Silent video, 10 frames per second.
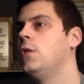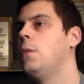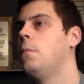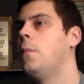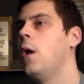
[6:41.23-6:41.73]

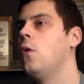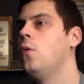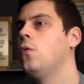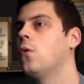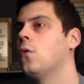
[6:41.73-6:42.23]
j'ai pas eu
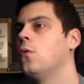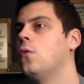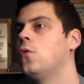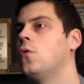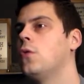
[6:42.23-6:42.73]
le temps
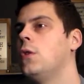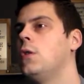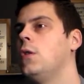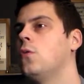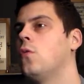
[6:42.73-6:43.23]
de shotter,
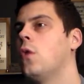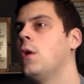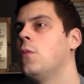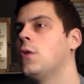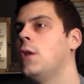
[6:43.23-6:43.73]
sinon
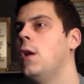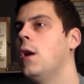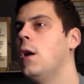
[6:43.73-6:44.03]
croyez-moi, celle-là,